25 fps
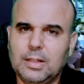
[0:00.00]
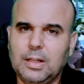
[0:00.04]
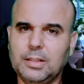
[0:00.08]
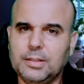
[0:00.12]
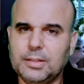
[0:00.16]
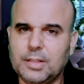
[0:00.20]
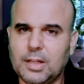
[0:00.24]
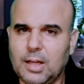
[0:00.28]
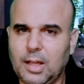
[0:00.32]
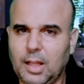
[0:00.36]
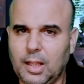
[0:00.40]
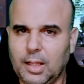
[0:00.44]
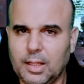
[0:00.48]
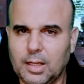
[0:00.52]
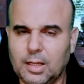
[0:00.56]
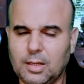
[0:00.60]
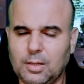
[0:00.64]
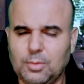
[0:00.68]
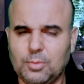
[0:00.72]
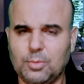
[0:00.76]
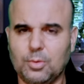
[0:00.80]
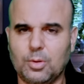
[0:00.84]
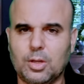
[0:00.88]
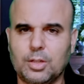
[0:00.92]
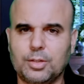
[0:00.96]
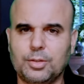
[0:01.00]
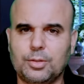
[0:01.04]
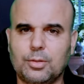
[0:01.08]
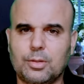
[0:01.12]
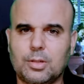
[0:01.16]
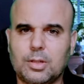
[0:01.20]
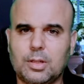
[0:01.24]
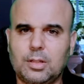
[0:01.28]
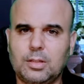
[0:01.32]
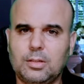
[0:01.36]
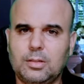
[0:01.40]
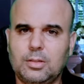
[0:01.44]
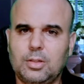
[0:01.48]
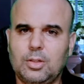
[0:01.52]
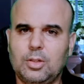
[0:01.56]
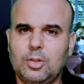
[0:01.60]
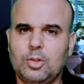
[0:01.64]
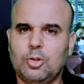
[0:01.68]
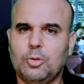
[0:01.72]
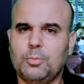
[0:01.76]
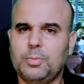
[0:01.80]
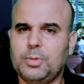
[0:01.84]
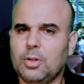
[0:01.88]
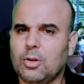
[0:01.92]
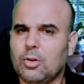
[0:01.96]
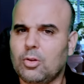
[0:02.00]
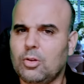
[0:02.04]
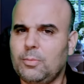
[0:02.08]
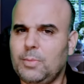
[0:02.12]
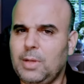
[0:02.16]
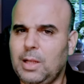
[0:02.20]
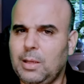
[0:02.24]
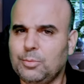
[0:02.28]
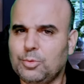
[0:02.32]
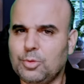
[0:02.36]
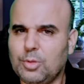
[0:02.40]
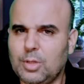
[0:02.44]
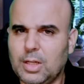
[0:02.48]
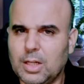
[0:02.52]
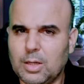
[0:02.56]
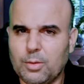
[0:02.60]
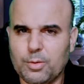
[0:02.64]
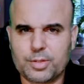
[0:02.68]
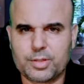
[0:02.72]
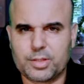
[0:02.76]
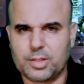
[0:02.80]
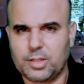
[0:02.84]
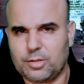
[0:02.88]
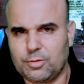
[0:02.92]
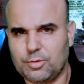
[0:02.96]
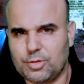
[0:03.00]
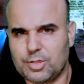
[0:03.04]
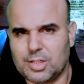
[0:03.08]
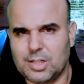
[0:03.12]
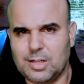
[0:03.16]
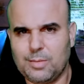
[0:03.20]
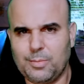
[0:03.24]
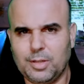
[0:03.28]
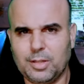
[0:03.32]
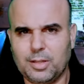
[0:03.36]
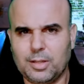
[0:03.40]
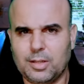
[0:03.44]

ندير لحية وقندورة نبدا نقول الحمد لله والصلاه والسلام